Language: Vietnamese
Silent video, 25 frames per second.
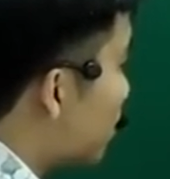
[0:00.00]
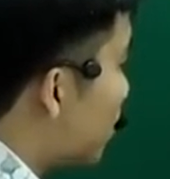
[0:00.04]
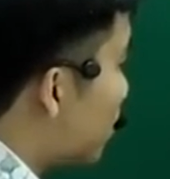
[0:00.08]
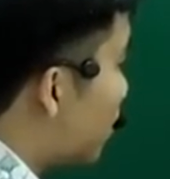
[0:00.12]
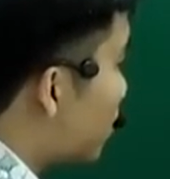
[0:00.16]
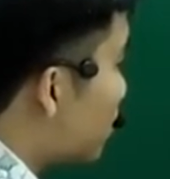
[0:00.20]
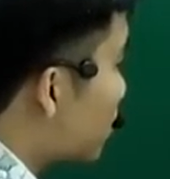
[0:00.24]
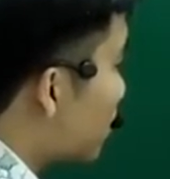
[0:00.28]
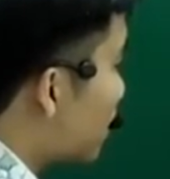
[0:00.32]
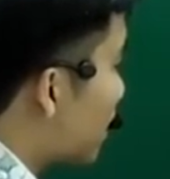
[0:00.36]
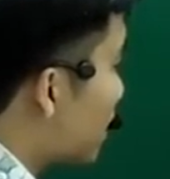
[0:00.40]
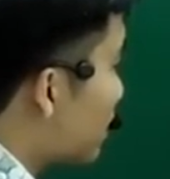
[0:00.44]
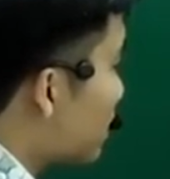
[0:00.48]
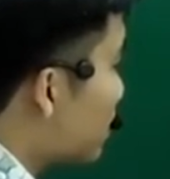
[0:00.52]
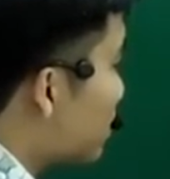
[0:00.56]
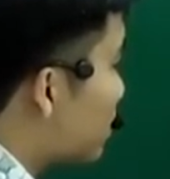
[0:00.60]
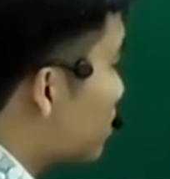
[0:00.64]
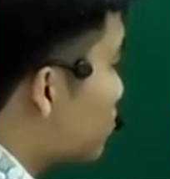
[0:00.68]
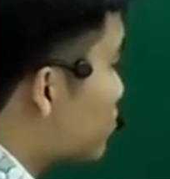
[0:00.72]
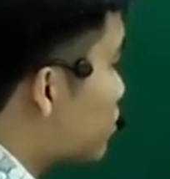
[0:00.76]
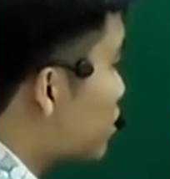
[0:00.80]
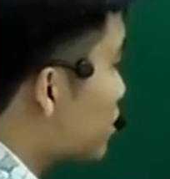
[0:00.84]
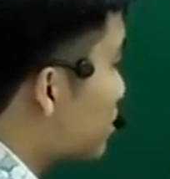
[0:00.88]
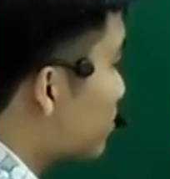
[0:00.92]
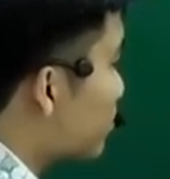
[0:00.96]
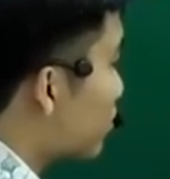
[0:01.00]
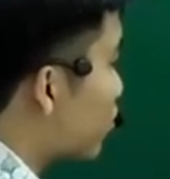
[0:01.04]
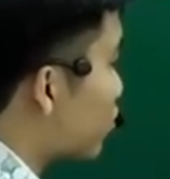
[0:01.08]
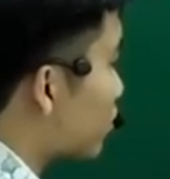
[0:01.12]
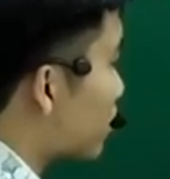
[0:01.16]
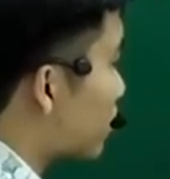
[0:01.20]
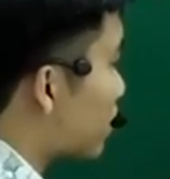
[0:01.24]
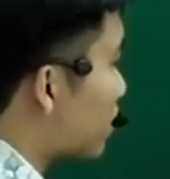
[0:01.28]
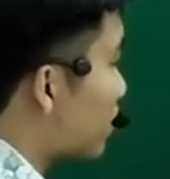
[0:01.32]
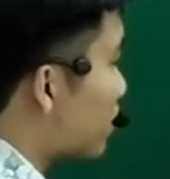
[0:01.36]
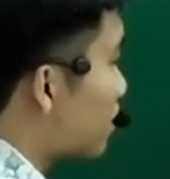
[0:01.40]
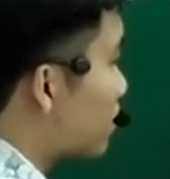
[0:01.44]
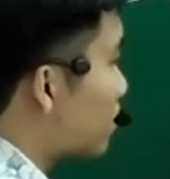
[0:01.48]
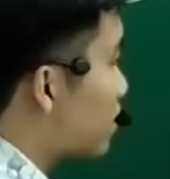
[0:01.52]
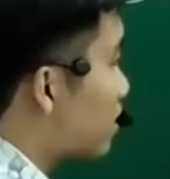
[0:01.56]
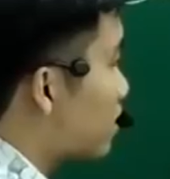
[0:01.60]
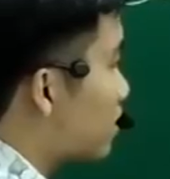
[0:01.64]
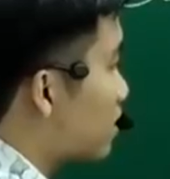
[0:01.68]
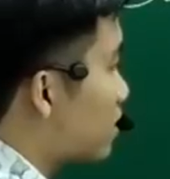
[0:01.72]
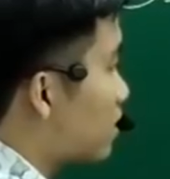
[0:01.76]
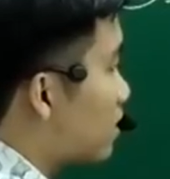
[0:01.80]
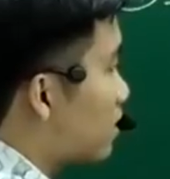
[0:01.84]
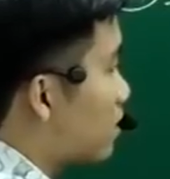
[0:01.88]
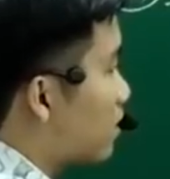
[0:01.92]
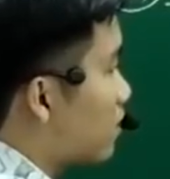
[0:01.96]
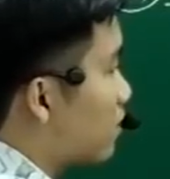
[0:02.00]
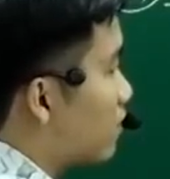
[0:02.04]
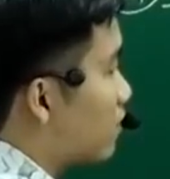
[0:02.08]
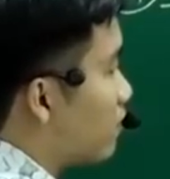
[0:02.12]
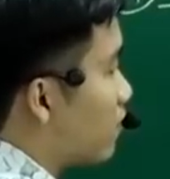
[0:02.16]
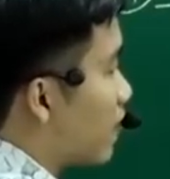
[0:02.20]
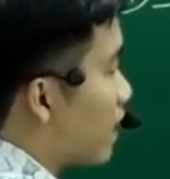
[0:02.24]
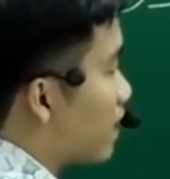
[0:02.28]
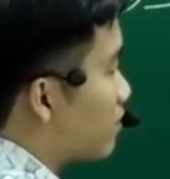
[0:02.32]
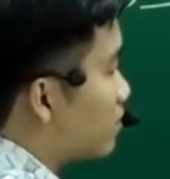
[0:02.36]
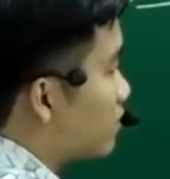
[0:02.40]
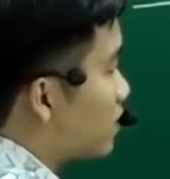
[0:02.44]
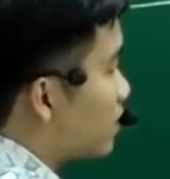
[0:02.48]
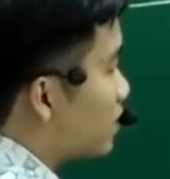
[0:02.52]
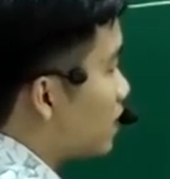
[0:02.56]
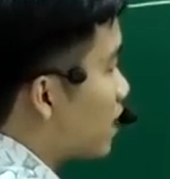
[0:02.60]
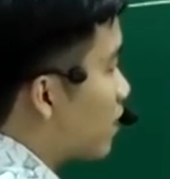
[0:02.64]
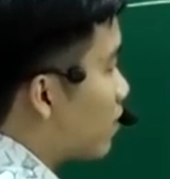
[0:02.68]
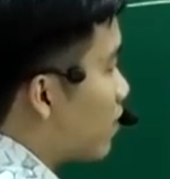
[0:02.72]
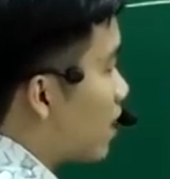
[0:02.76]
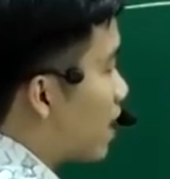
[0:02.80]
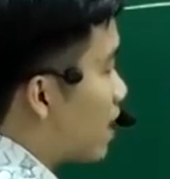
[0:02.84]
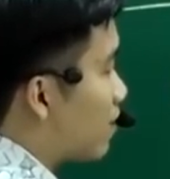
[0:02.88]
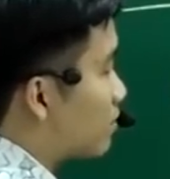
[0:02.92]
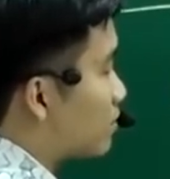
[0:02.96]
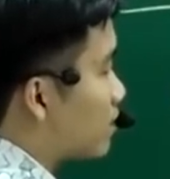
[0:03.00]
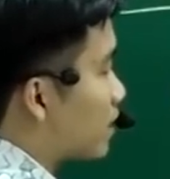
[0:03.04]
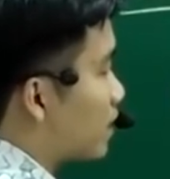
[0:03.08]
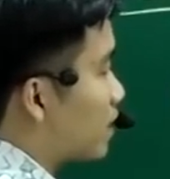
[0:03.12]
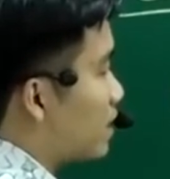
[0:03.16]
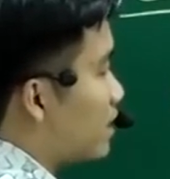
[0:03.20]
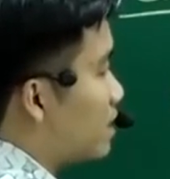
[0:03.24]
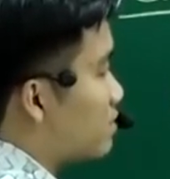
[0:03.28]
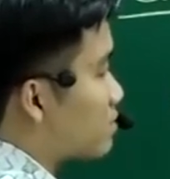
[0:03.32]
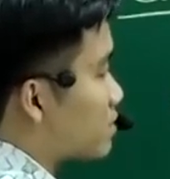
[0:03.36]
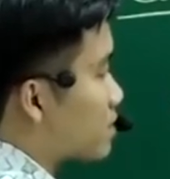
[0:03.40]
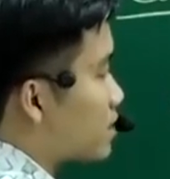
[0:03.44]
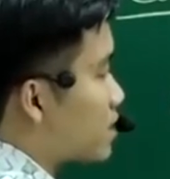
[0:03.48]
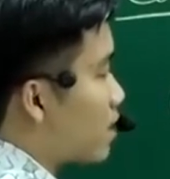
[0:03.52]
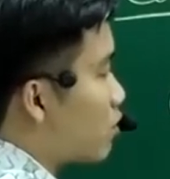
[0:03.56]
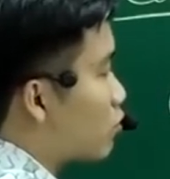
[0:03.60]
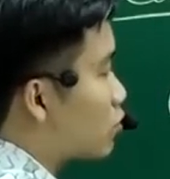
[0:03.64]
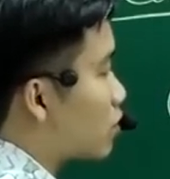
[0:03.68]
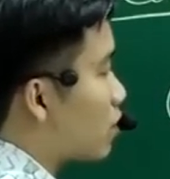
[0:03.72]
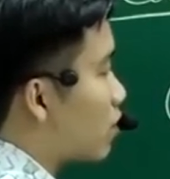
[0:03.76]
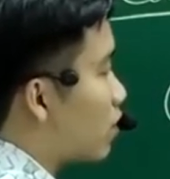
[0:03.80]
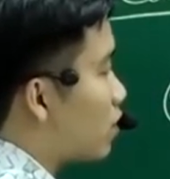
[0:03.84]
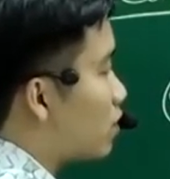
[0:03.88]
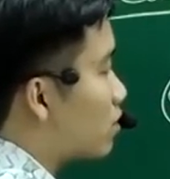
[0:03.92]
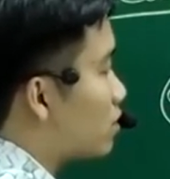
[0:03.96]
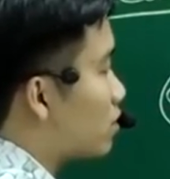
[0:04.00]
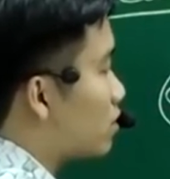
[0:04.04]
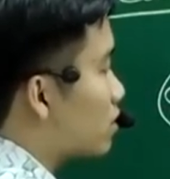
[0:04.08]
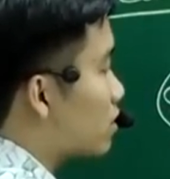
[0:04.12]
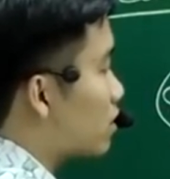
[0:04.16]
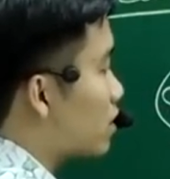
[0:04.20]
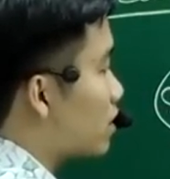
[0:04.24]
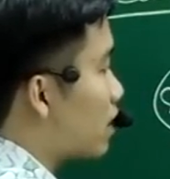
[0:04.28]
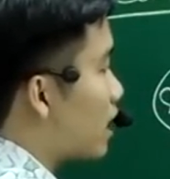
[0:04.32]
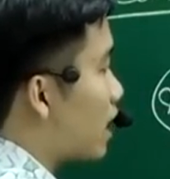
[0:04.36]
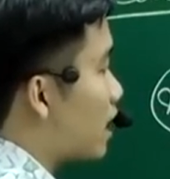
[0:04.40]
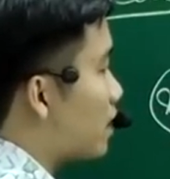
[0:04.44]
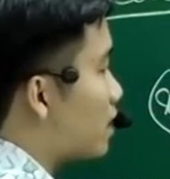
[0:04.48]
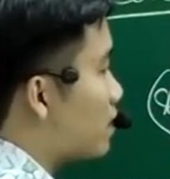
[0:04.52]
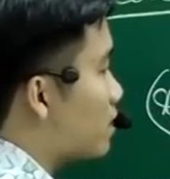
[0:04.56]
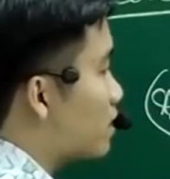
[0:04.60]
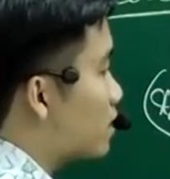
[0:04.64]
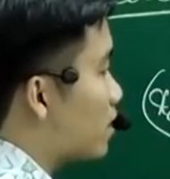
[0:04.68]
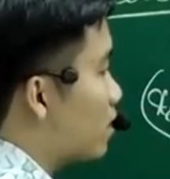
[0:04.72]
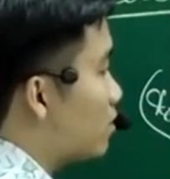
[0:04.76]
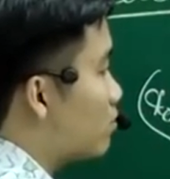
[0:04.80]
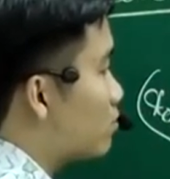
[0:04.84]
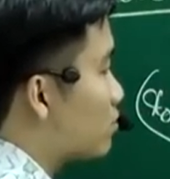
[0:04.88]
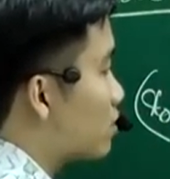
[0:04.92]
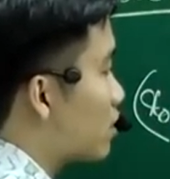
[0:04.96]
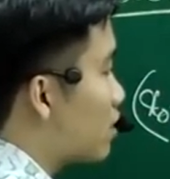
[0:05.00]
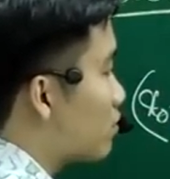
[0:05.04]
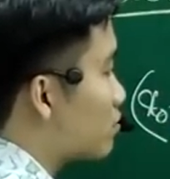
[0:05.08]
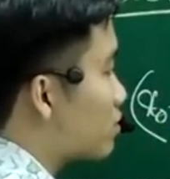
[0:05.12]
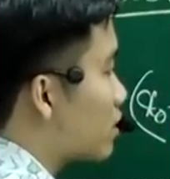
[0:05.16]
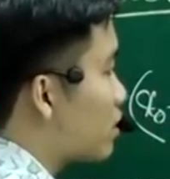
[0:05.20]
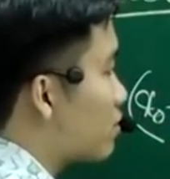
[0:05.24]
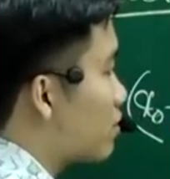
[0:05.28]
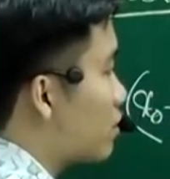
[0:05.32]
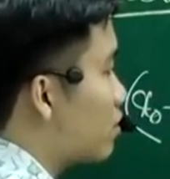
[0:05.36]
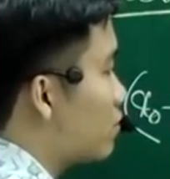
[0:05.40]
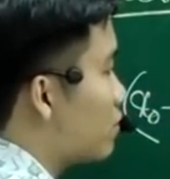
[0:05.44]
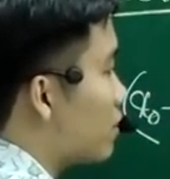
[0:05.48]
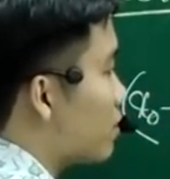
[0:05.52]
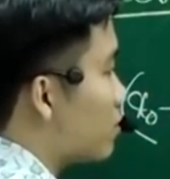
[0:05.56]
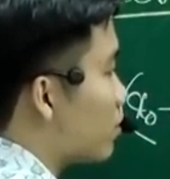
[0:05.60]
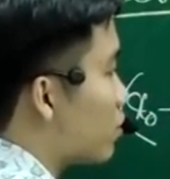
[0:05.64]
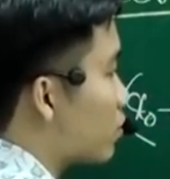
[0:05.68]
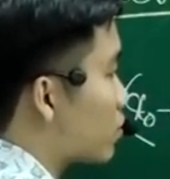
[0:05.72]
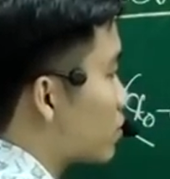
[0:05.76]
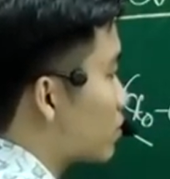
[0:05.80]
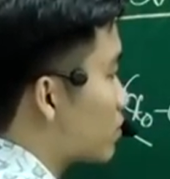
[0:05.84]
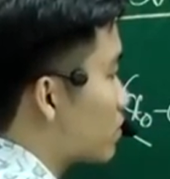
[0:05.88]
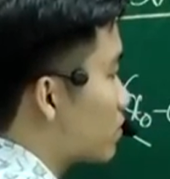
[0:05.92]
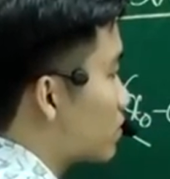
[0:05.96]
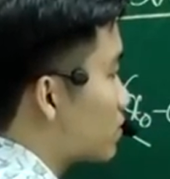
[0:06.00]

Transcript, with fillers: nó là x0-1 này. Và em tính đạo hàm tại cái điểm sau nó là x0 cộng thêm 0,1.